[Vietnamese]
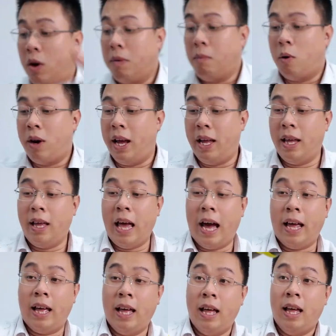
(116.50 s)
một cái body như
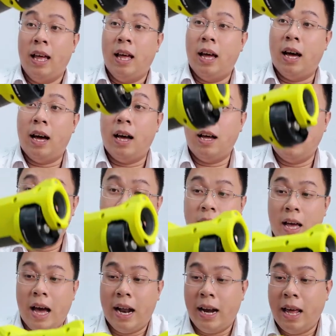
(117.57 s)
vậy đó
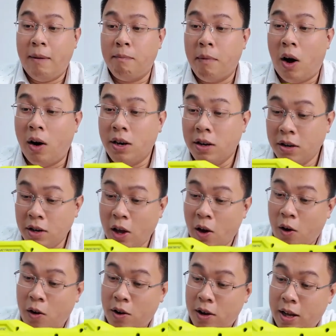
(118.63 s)
anh em bỏ nước vô